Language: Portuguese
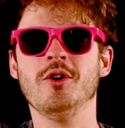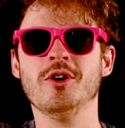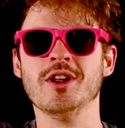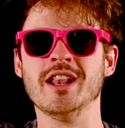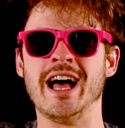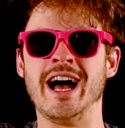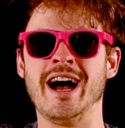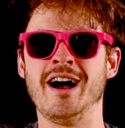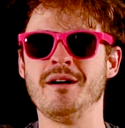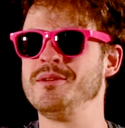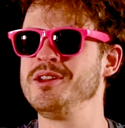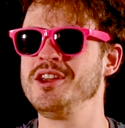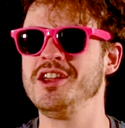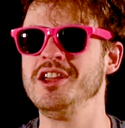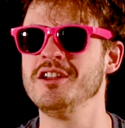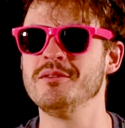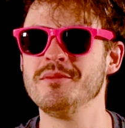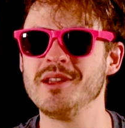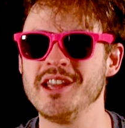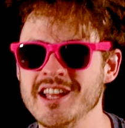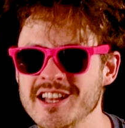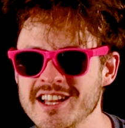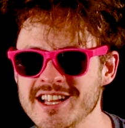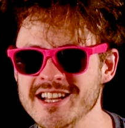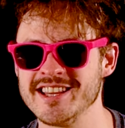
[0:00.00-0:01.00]
Olá, amiguinho e
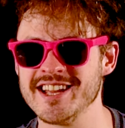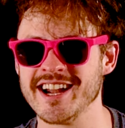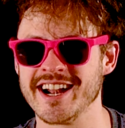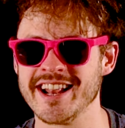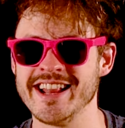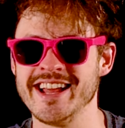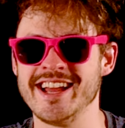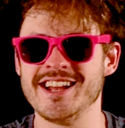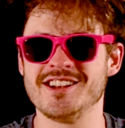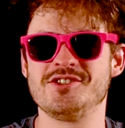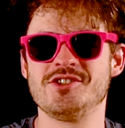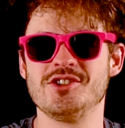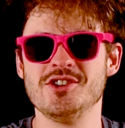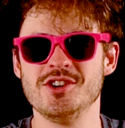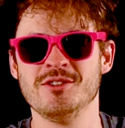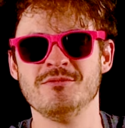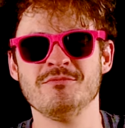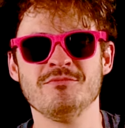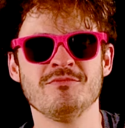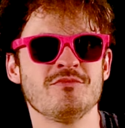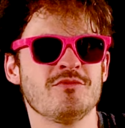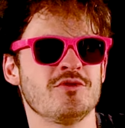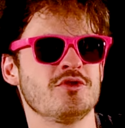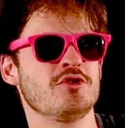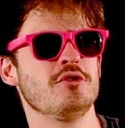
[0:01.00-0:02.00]
amiguinha da internet.
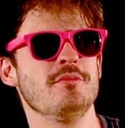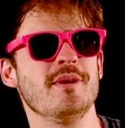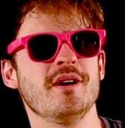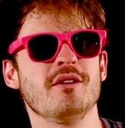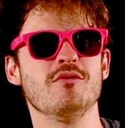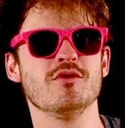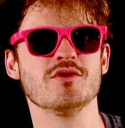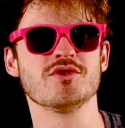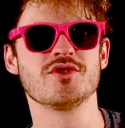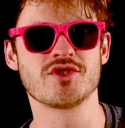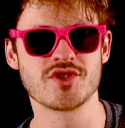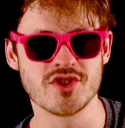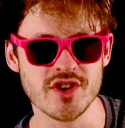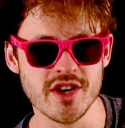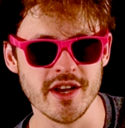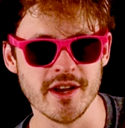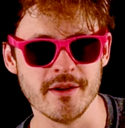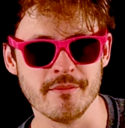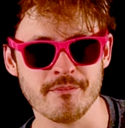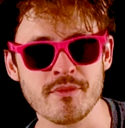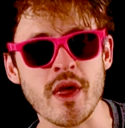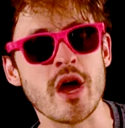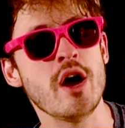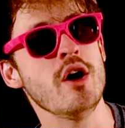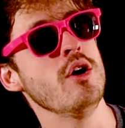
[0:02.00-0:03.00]
Tudo bem com
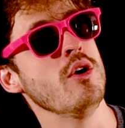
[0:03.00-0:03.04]
você?